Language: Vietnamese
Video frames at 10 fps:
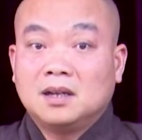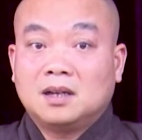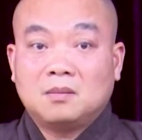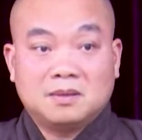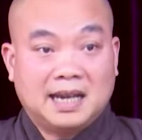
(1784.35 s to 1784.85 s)

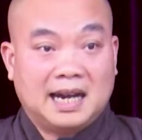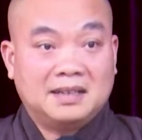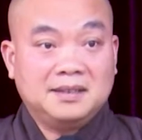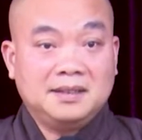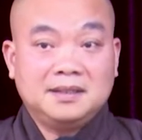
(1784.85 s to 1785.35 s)
không
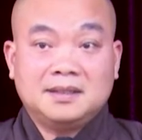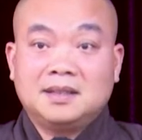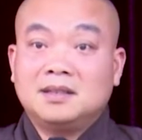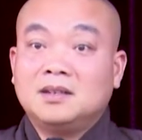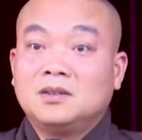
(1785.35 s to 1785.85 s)
nhận giới cho
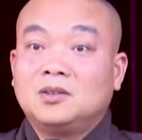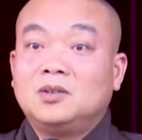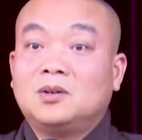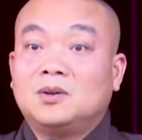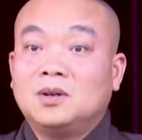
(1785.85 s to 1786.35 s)
đến
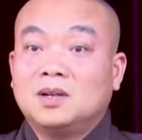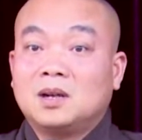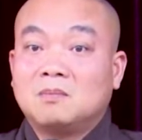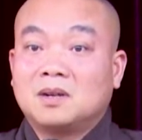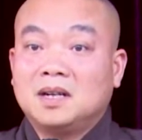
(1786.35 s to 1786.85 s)
vô
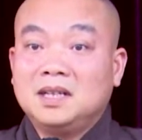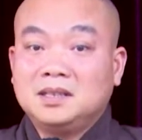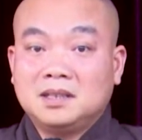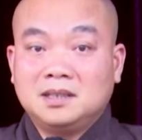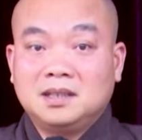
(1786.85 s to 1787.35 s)
không có ý
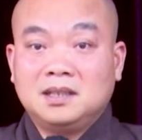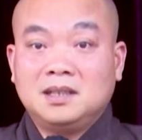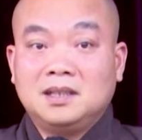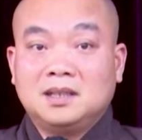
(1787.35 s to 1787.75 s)
thức giới